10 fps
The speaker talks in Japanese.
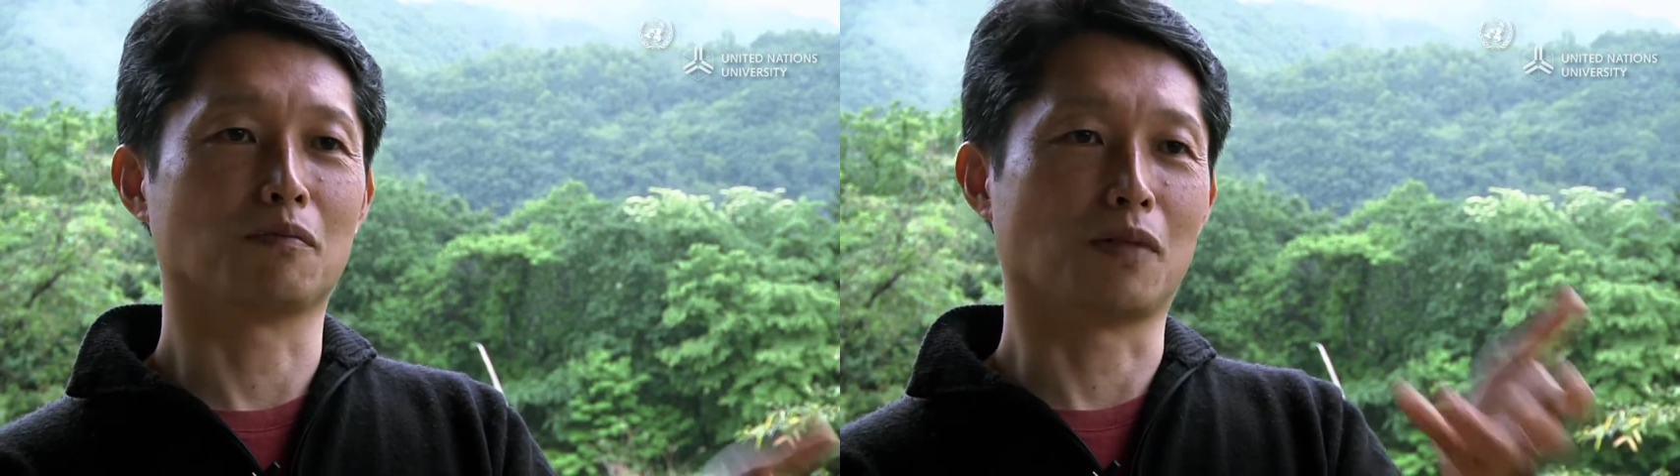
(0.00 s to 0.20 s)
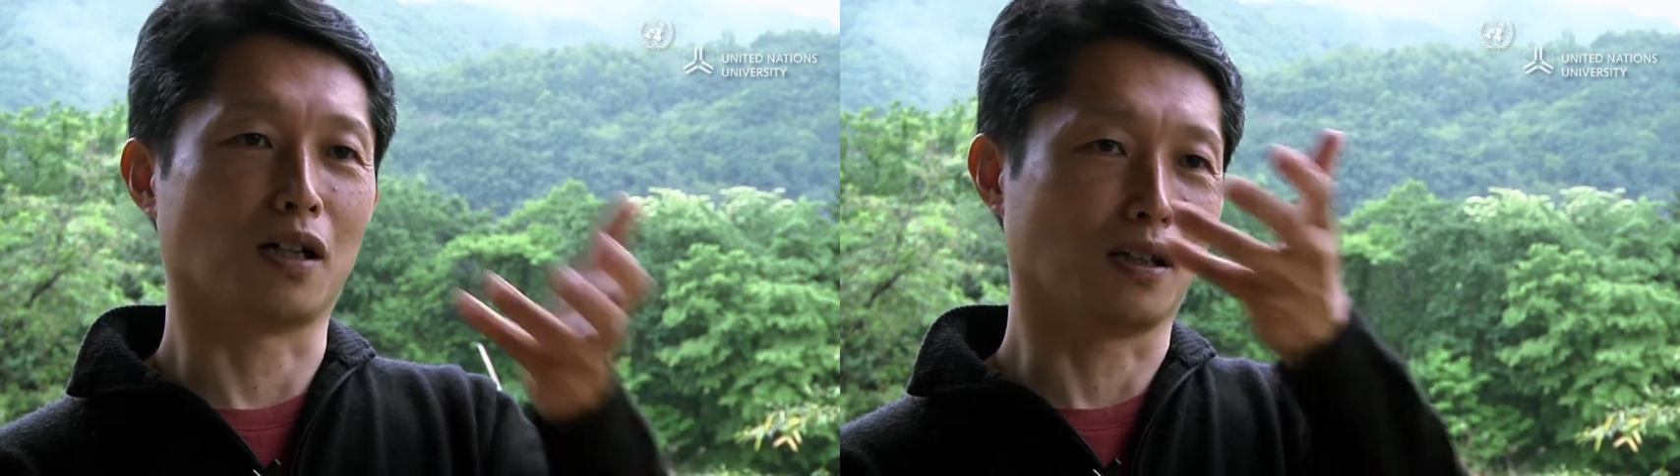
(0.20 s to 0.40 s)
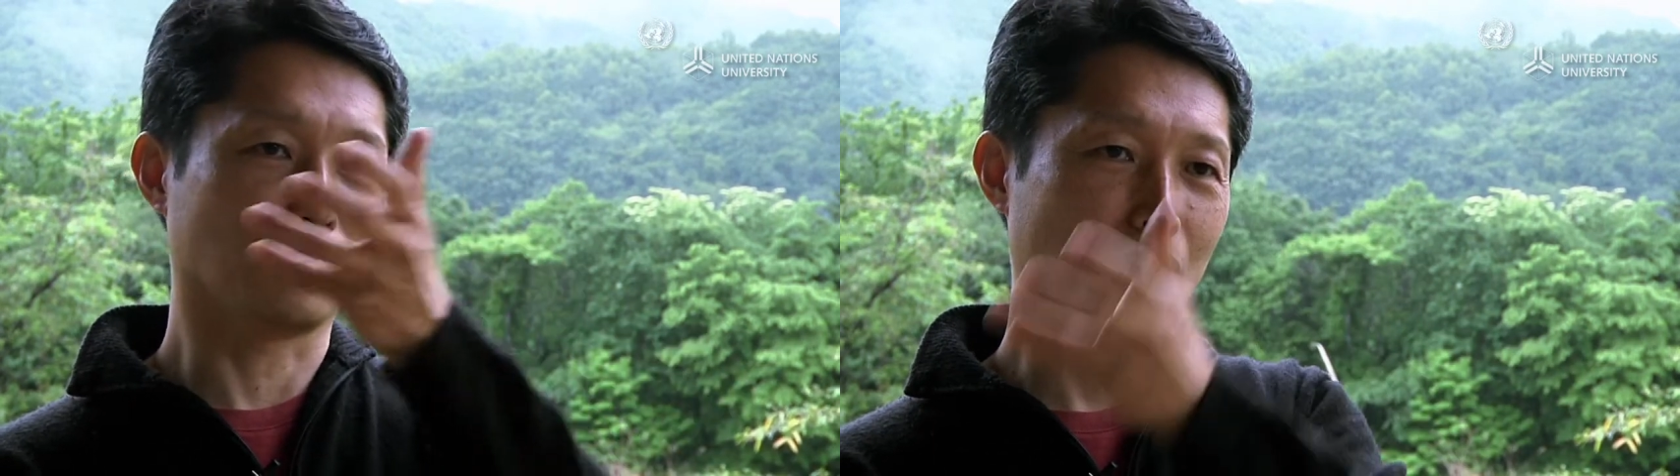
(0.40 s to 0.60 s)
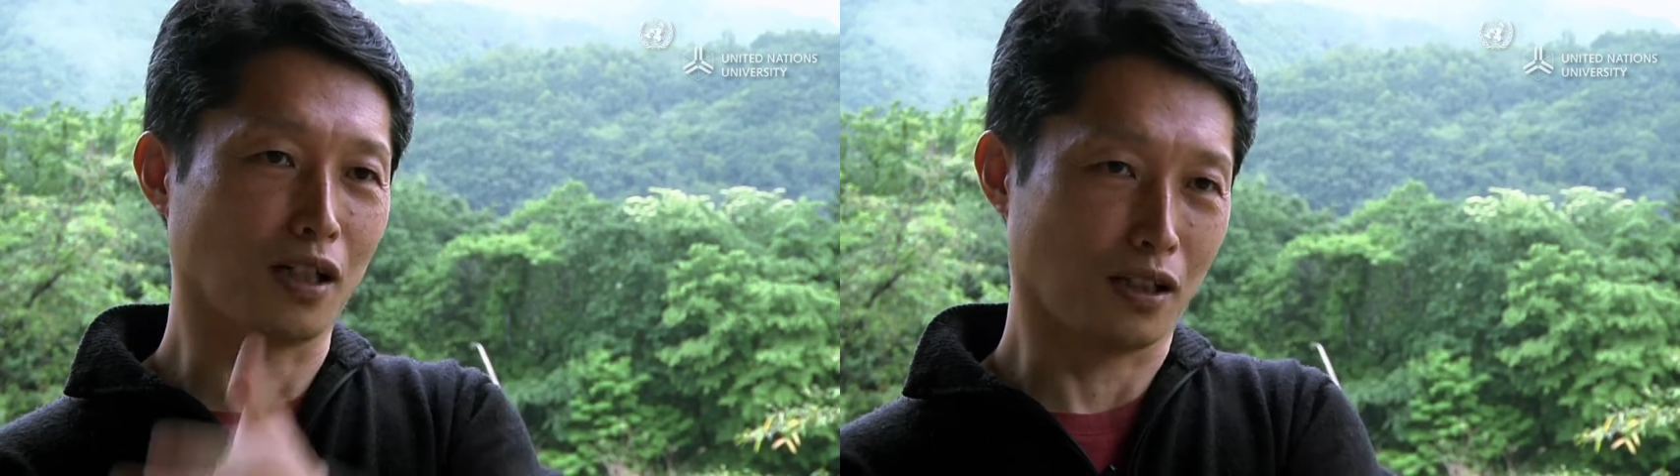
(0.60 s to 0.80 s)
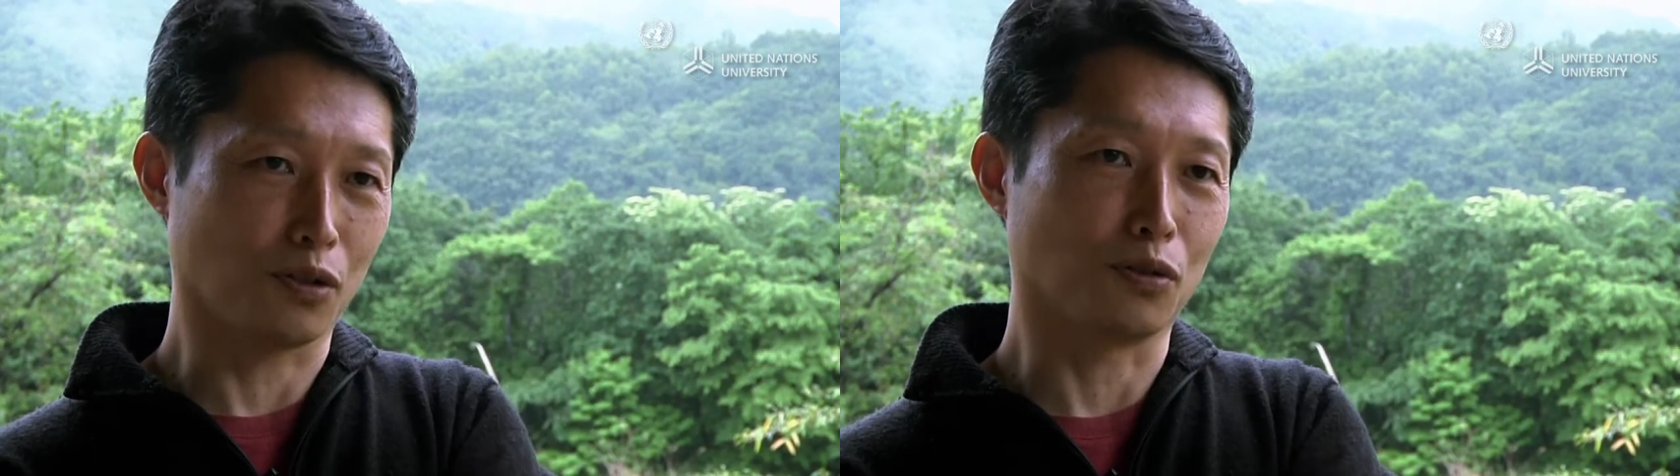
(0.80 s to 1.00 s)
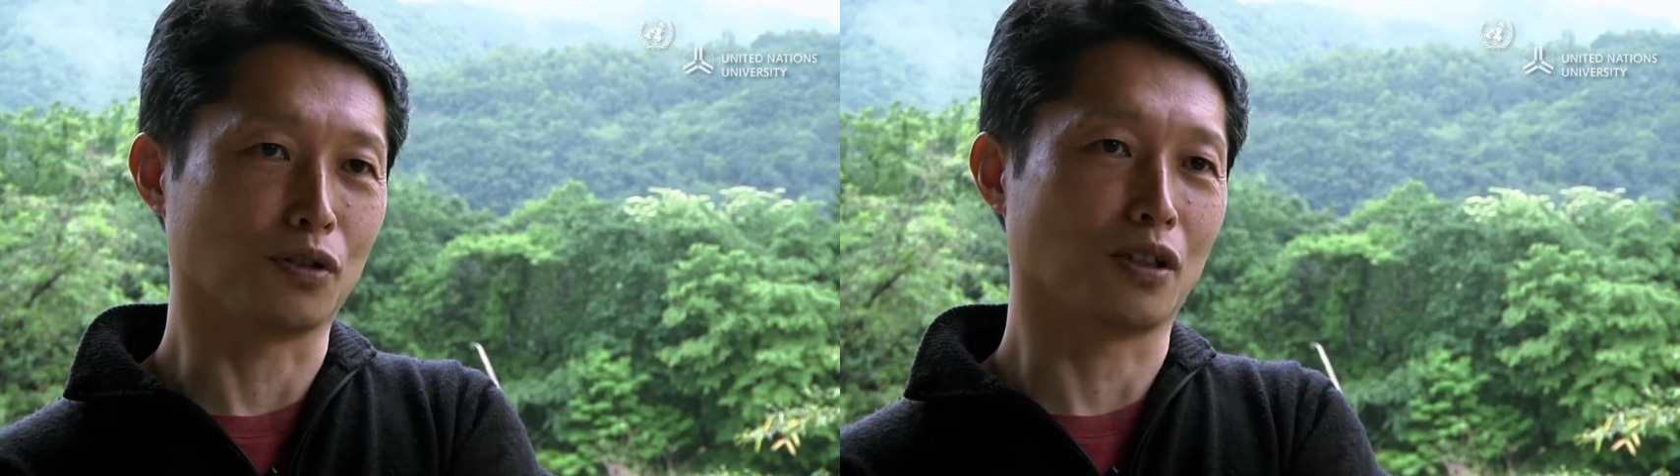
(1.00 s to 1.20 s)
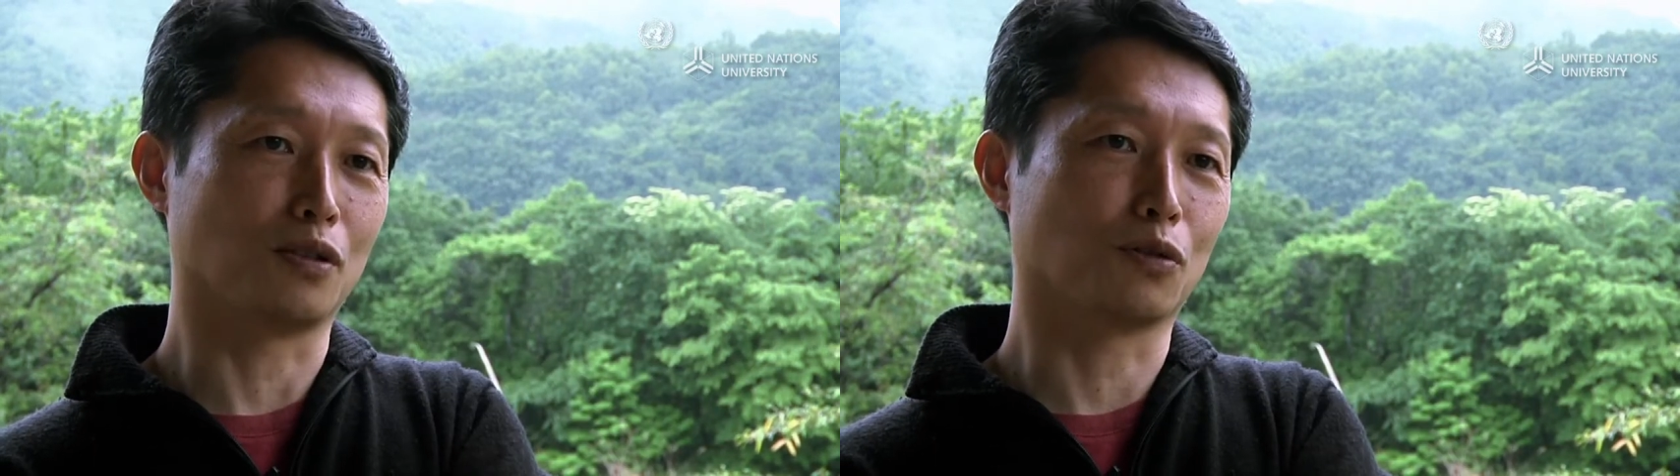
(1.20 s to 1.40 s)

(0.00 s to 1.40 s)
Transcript: まあ、世界に共有される